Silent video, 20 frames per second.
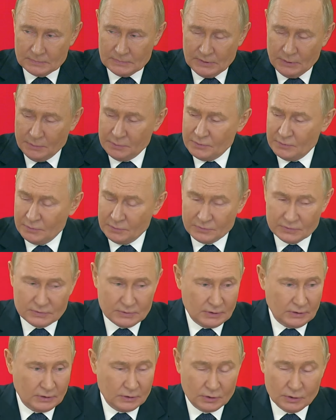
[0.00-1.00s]
Лебедем
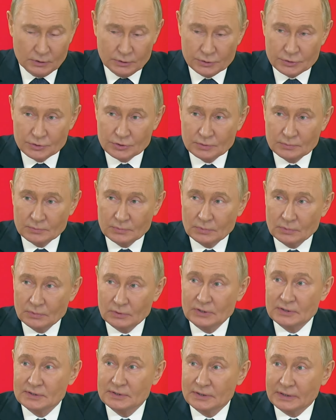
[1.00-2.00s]
Николаевичем.
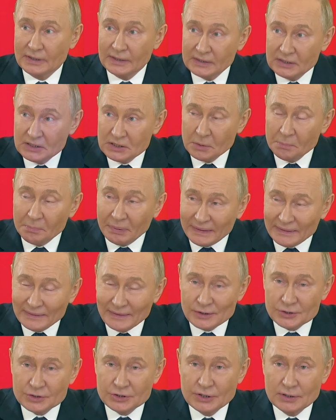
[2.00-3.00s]
Есть ли какие-то
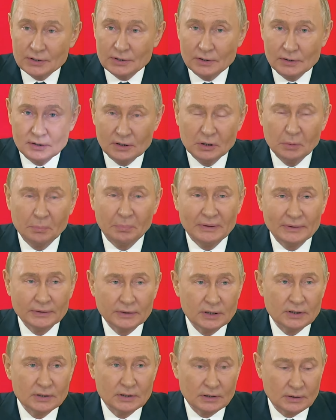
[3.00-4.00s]
предложения или
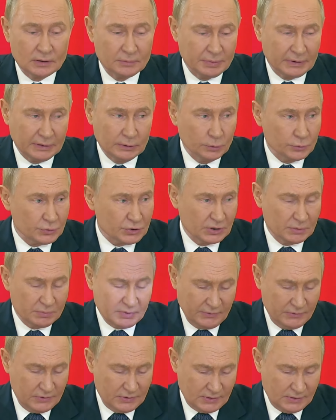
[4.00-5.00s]
дополнения к предложенной
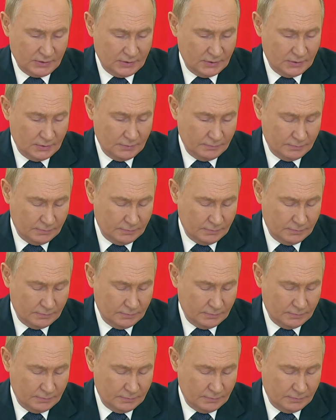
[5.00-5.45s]
повестке дня?